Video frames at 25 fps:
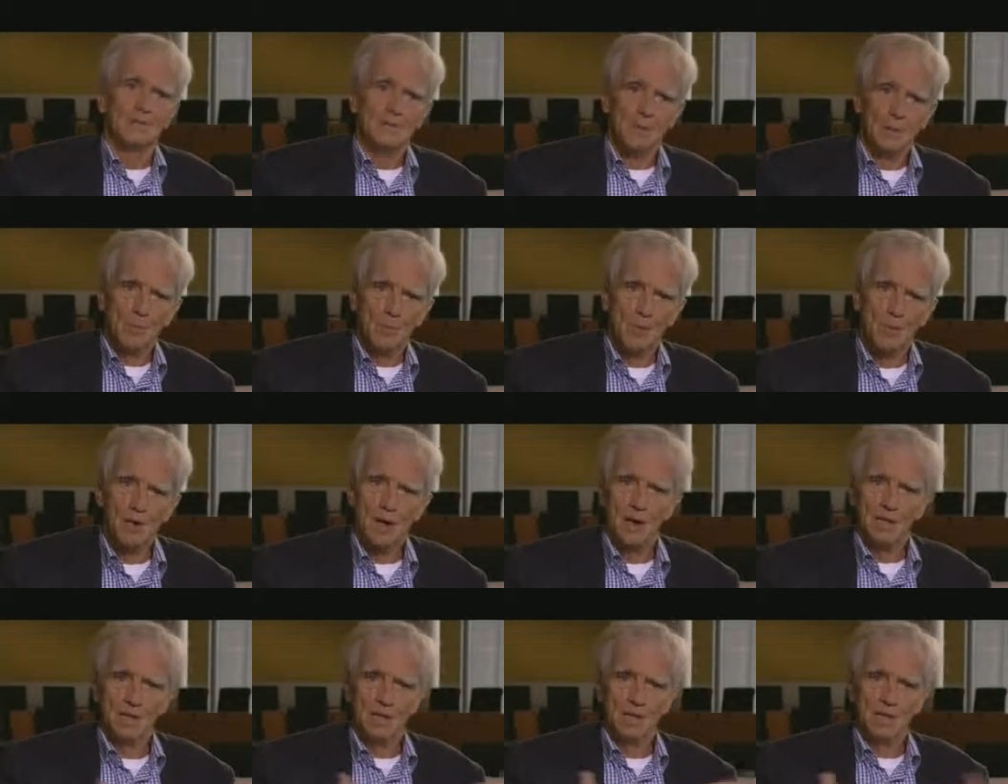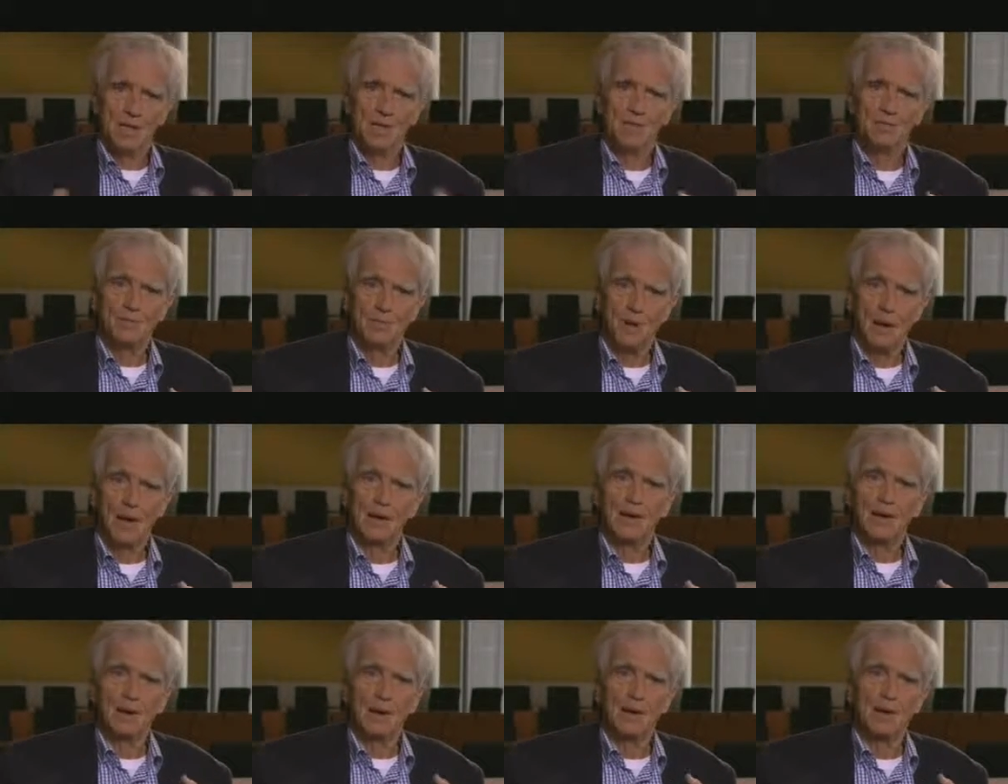Demokratie,
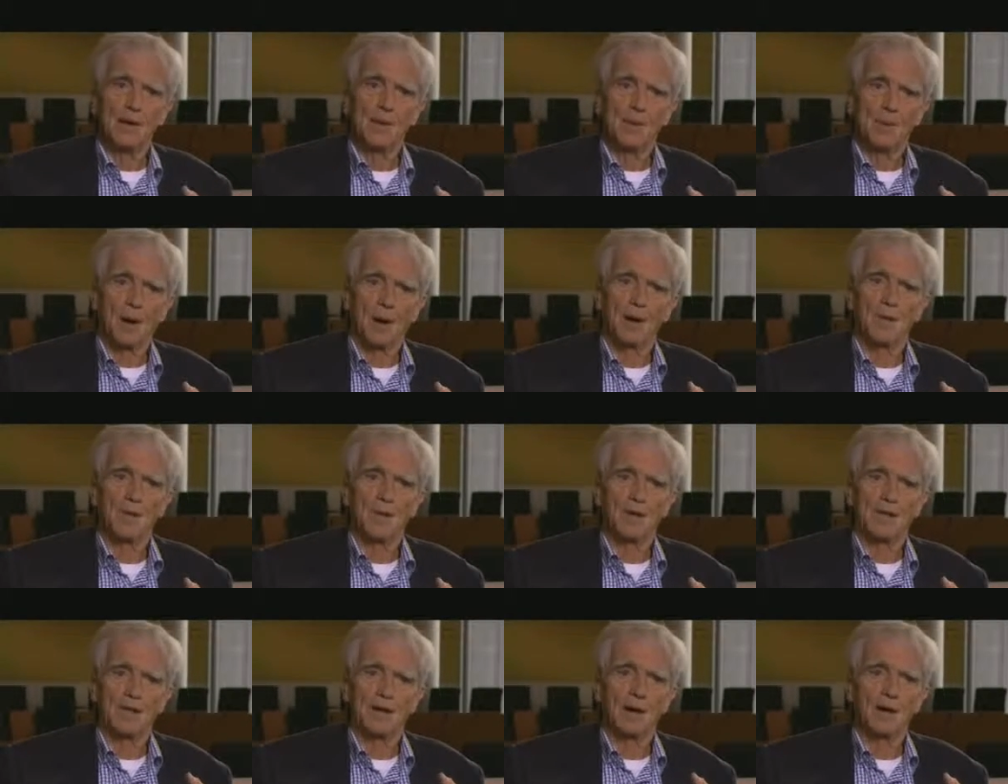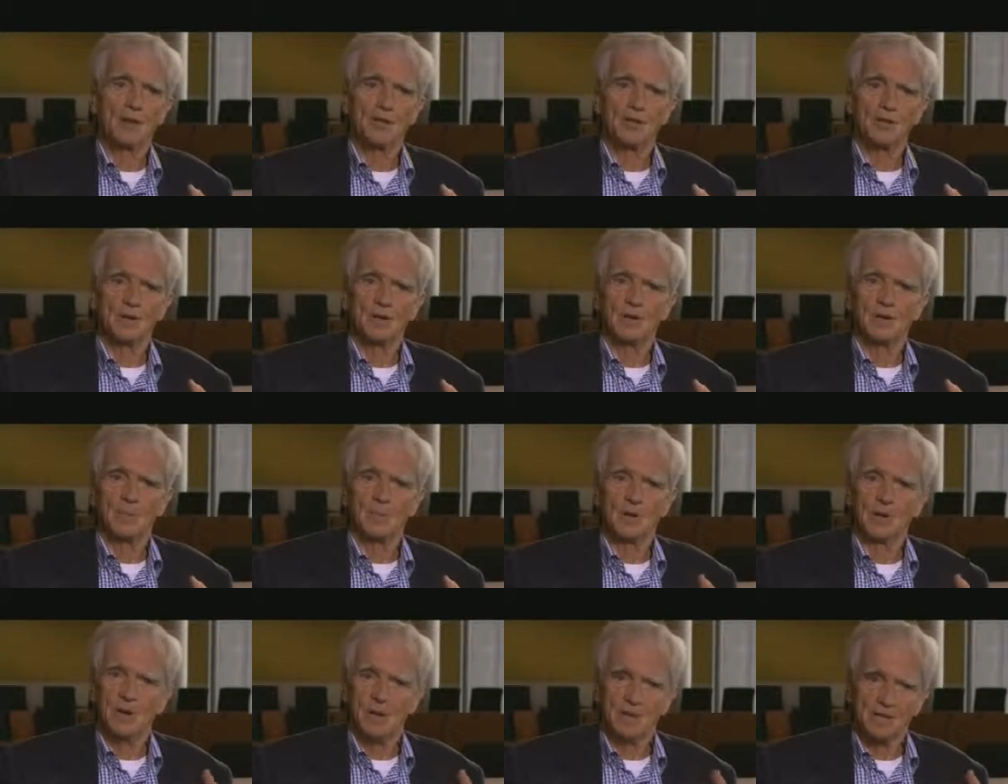vor allen Dingen einer parlamentarischen
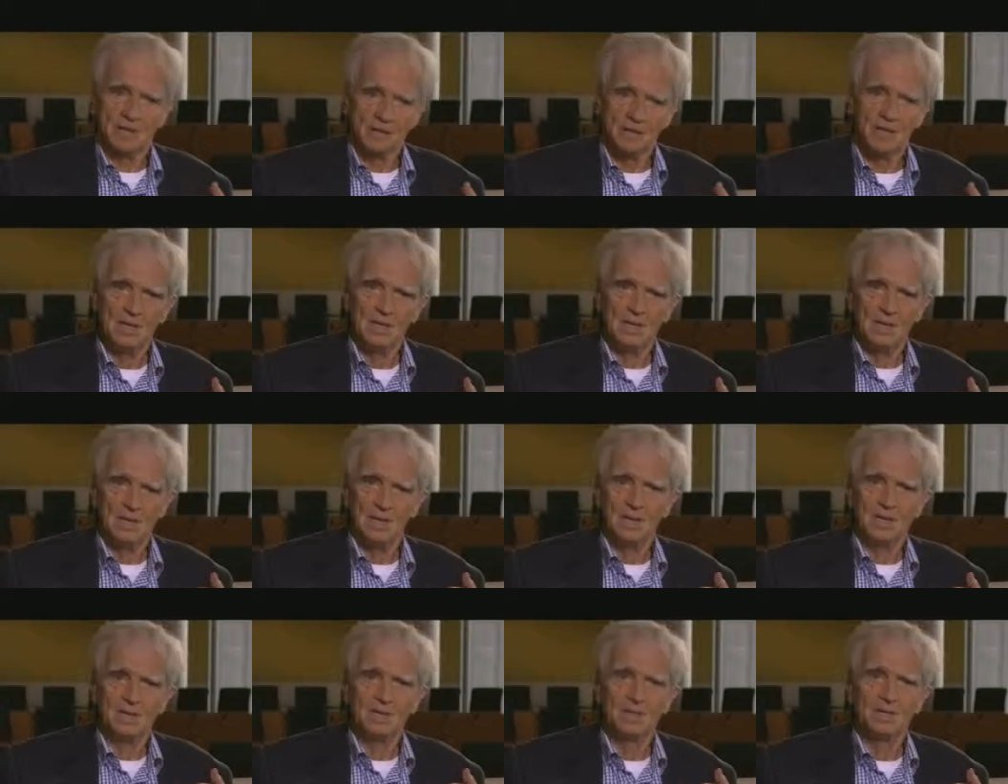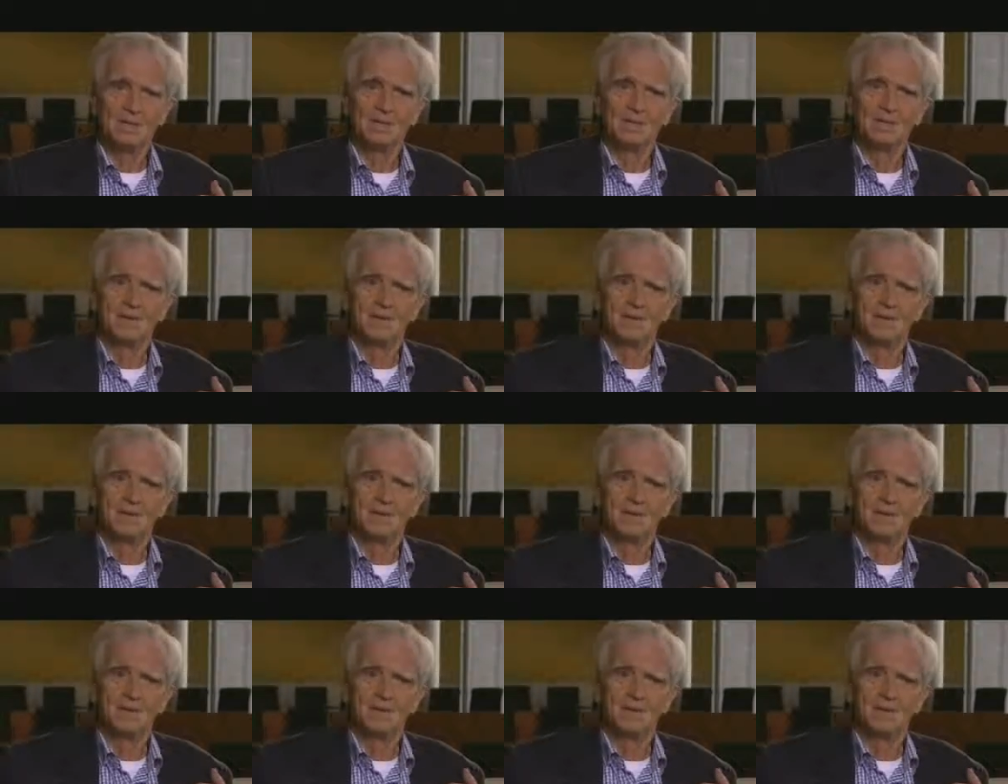Demokratie, nicht.